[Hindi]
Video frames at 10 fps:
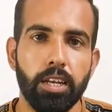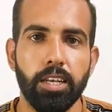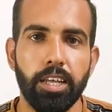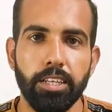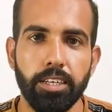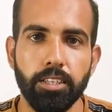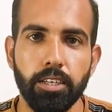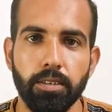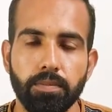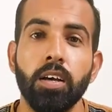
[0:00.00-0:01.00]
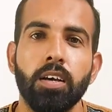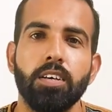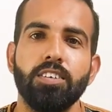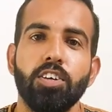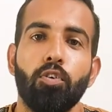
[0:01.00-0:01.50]
ले लिए थे
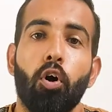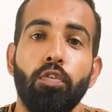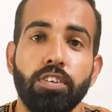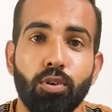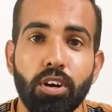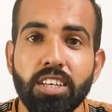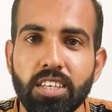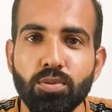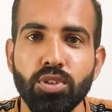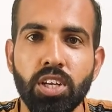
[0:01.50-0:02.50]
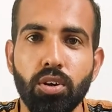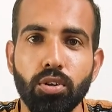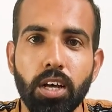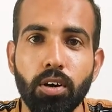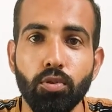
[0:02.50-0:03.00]
सिर्फ ऑफिस खोलने से कुछ नहीं होता